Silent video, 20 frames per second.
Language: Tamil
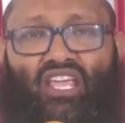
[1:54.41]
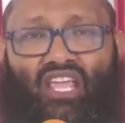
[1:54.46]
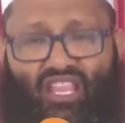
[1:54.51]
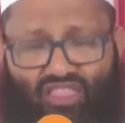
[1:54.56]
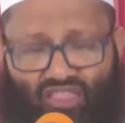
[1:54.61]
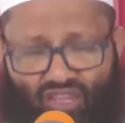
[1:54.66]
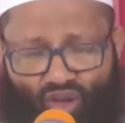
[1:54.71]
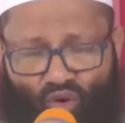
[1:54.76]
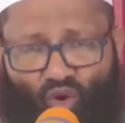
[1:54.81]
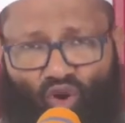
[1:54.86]

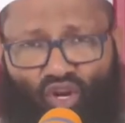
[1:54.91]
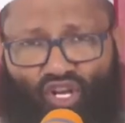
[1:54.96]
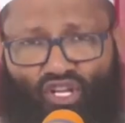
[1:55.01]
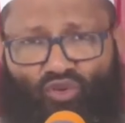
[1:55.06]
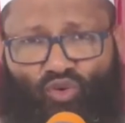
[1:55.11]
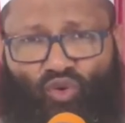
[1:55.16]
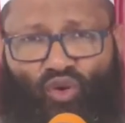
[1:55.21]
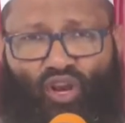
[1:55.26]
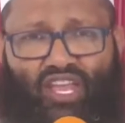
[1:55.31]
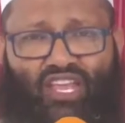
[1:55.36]
எந்த ஒரு
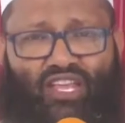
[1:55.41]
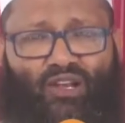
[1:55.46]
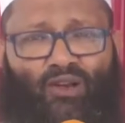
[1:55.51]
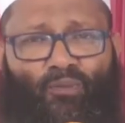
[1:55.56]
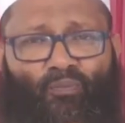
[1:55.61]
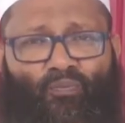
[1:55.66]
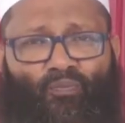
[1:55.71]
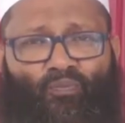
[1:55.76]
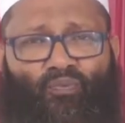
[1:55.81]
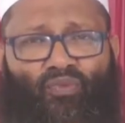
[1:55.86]

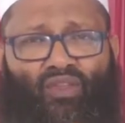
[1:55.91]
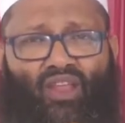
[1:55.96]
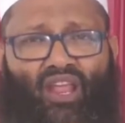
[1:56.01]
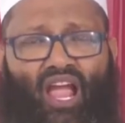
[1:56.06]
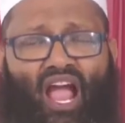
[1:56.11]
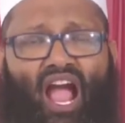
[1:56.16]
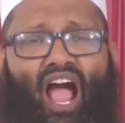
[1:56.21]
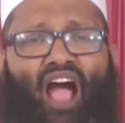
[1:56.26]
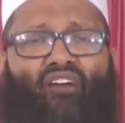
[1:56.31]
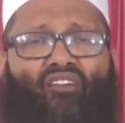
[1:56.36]
துறையிலும்
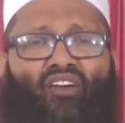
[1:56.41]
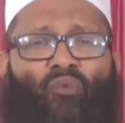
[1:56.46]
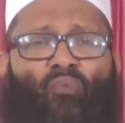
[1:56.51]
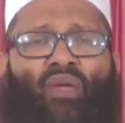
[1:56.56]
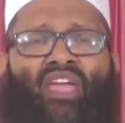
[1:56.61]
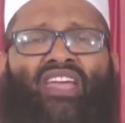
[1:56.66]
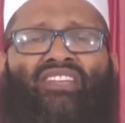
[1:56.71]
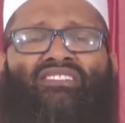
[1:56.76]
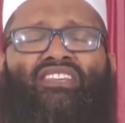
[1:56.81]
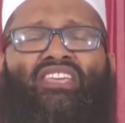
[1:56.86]
அவர்
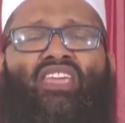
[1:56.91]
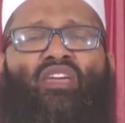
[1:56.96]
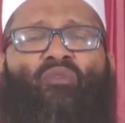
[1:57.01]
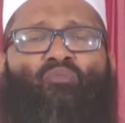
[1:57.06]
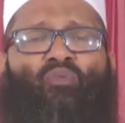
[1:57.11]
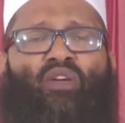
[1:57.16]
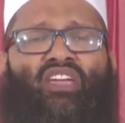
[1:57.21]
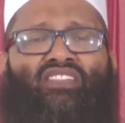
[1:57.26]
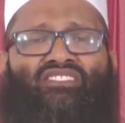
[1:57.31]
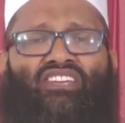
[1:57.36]
பேசிய
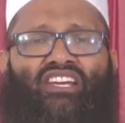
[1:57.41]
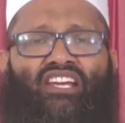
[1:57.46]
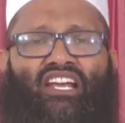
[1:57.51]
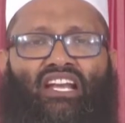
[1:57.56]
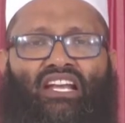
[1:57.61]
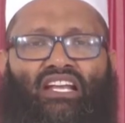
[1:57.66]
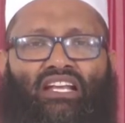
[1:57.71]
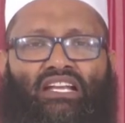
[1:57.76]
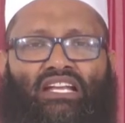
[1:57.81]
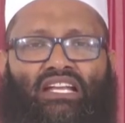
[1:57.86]

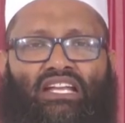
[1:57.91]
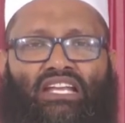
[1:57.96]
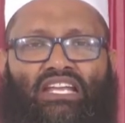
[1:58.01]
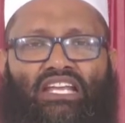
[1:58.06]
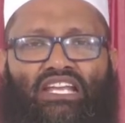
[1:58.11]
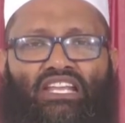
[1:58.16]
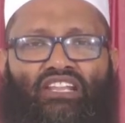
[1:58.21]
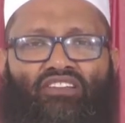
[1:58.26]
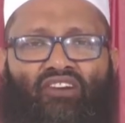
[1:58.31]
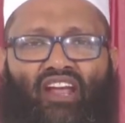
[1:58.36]
பேச்சுக்கள்
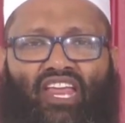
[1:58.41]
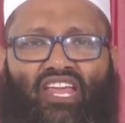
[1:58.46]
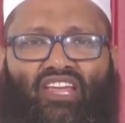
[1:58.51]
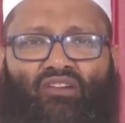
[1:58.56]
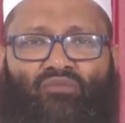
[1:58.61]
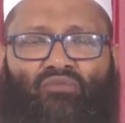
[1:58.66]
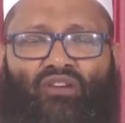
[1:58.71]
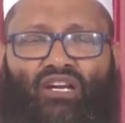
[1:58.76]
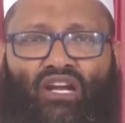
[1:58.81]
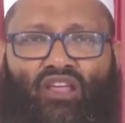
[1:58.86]

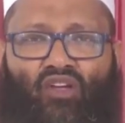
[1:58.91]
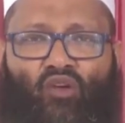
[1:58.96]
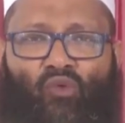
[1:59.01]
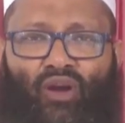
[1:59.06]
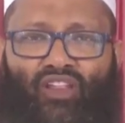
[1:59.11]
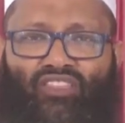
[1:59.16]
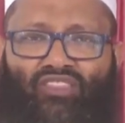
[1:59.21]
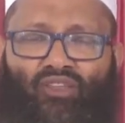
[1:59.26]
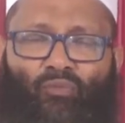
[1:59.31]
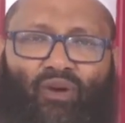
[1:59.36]
இதுவரைக்கும்
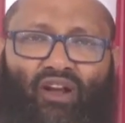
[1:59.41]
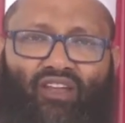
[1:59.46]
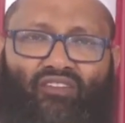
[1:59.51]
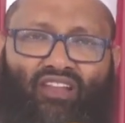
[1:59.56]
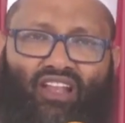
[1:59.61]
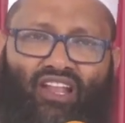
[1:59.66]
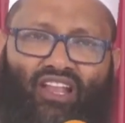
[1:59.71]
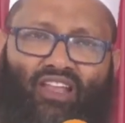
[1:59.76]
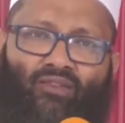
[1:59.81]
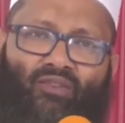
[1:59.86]

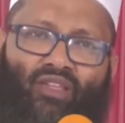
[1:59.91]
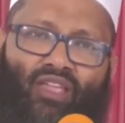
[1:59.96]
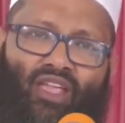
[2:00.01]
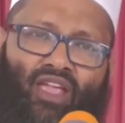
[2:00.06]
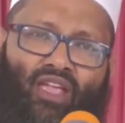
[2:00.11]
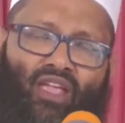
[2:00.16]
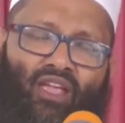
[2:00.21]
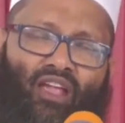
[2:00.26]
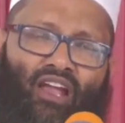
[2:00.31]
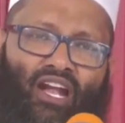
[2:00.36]
இழிவுபடுத்தப்படவில்லை
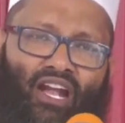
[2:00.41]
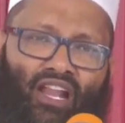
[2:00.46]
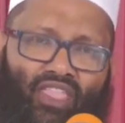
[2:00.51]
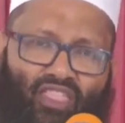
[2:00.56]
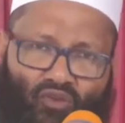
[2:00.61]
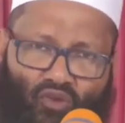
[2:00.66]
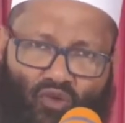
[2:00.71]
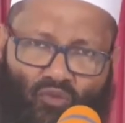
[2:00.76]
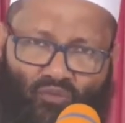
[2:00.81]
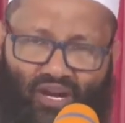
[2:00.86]

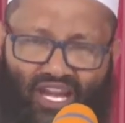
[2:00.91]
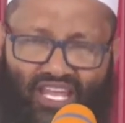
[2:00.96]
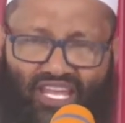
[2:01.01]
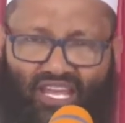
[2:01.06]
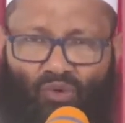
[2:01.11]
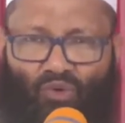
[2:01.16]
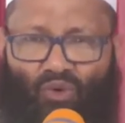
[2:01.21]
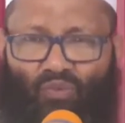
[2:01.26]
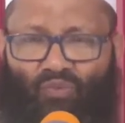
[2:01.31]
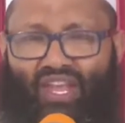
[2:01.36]
எழுதவும்
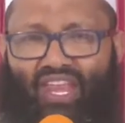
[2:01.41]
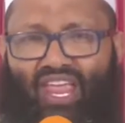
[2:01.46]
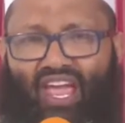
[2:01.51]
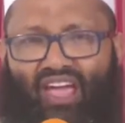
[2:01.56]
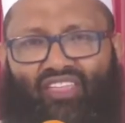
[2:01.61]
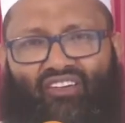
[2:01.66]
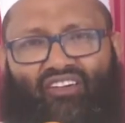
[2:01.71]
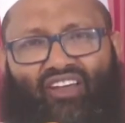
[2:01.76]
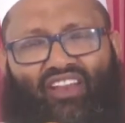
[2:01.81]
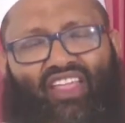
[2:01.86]
படிக்கவும்
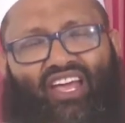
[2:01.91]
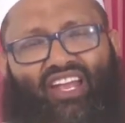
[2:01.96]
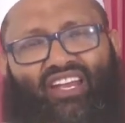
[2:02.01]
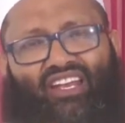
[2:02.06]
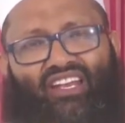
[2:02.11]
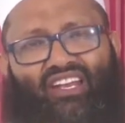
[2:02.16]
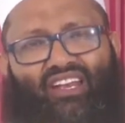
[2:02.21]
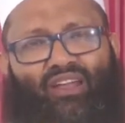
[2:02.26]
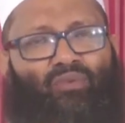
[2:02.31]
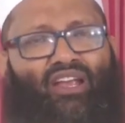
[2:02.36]
தெரியாதவர் தான்
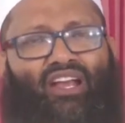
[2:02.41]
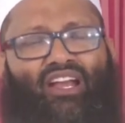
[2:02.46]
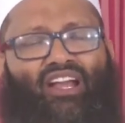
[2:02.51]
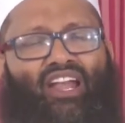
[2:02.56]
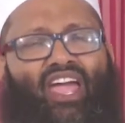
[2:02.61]
நபிகள்